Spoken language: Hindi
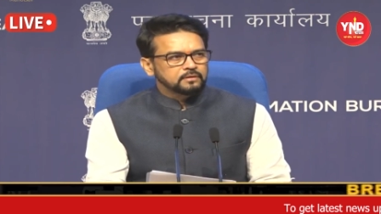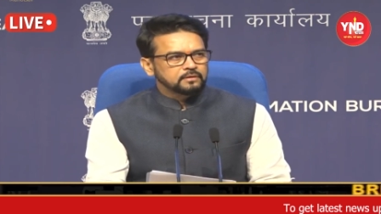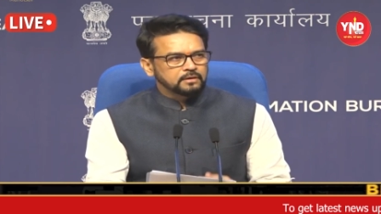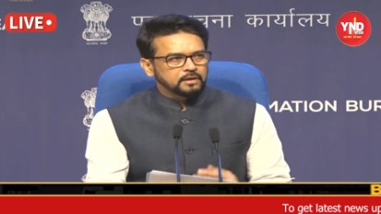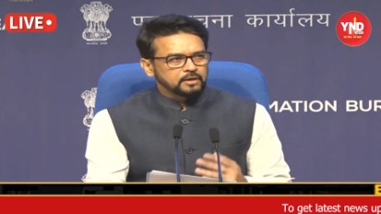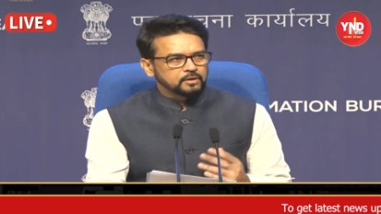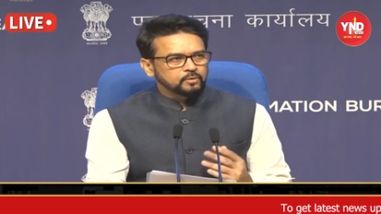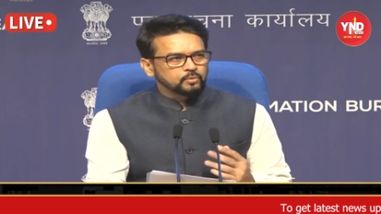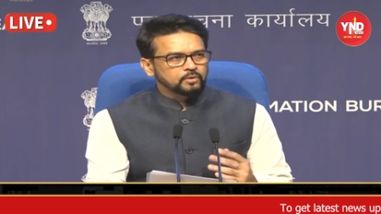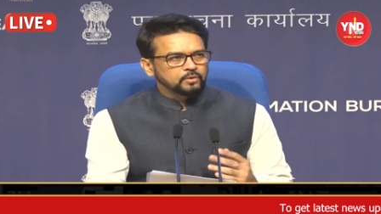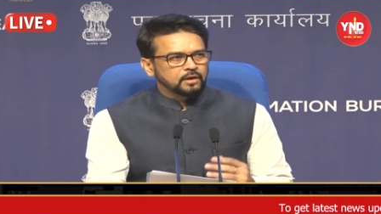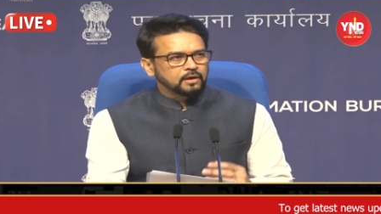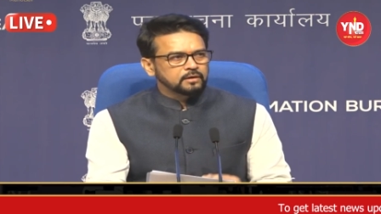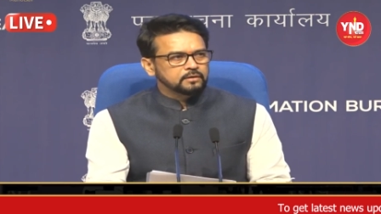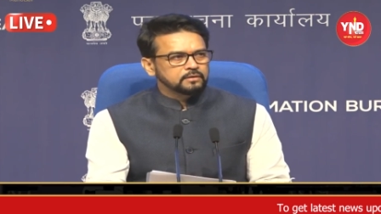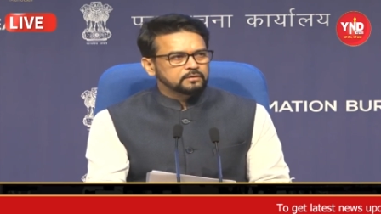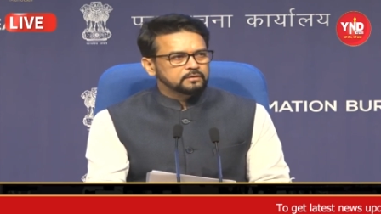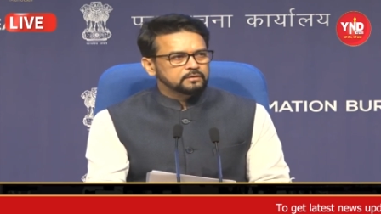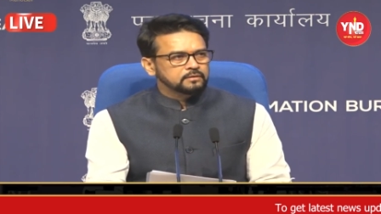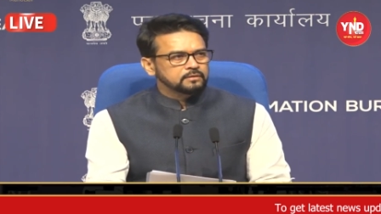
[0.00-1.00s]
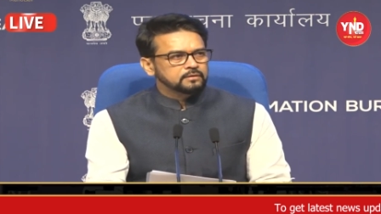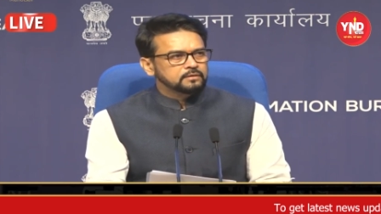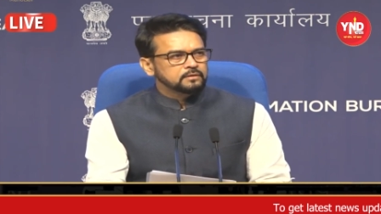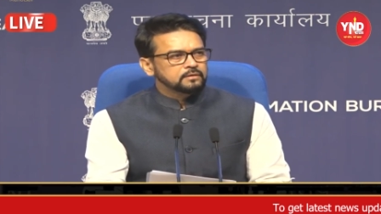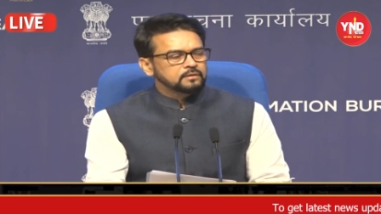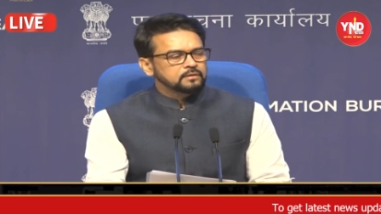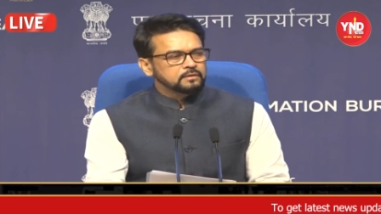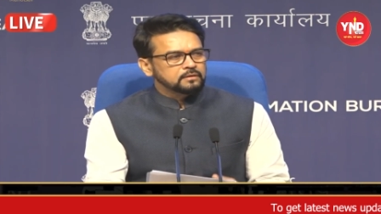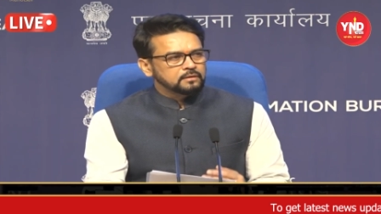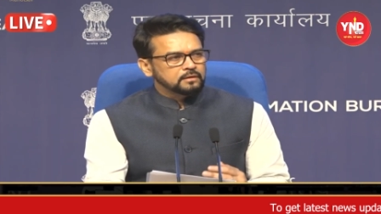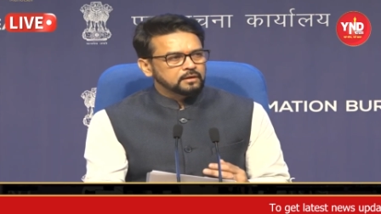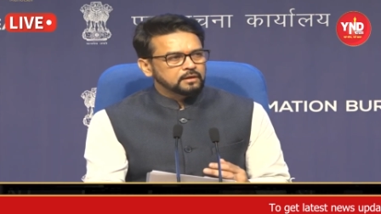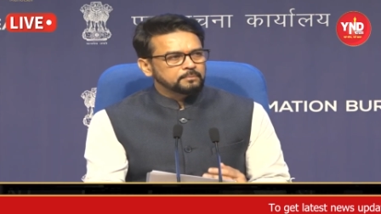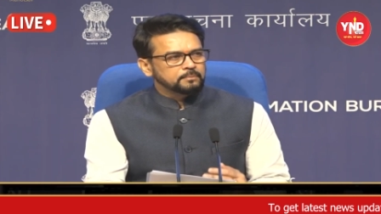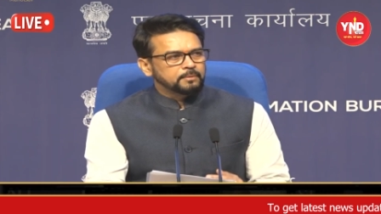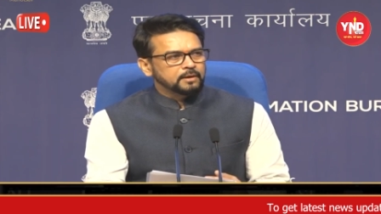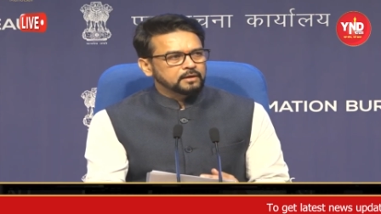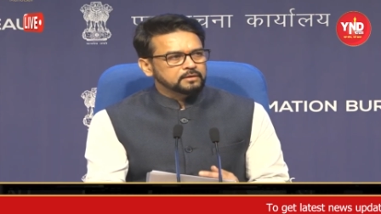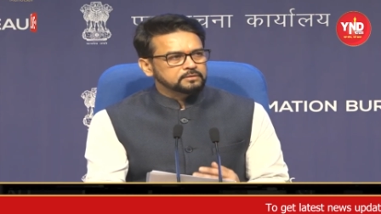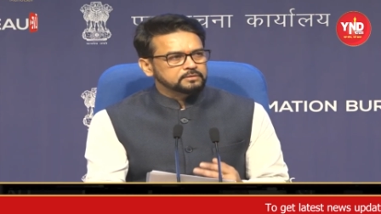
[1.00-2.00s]
नई उड़ान नए
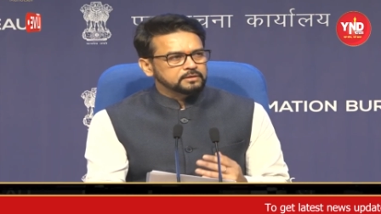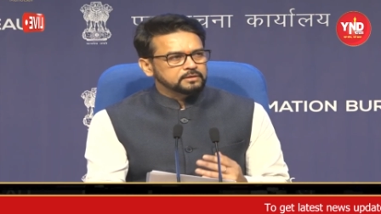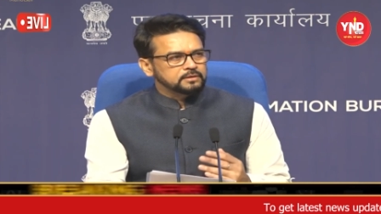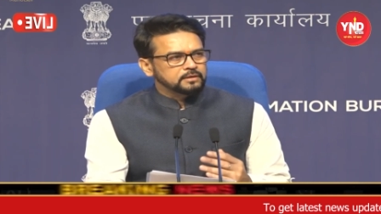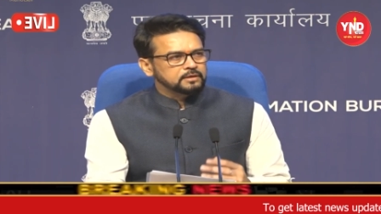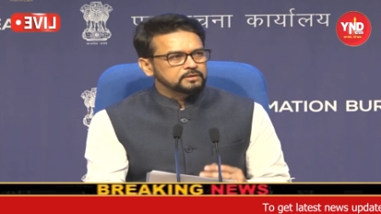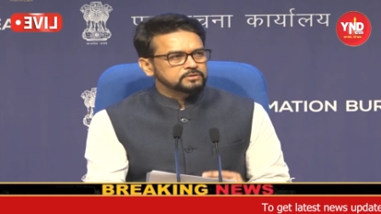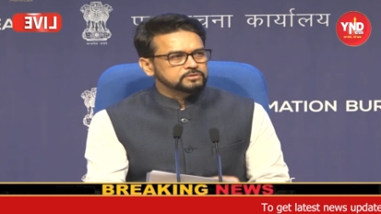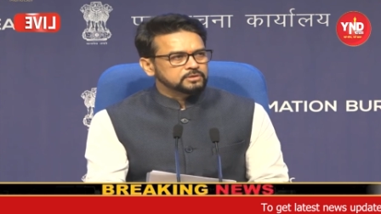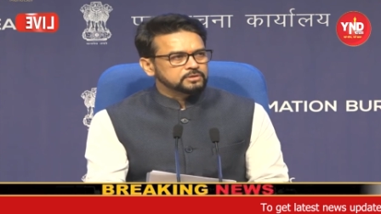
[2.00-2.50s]
भारत की नई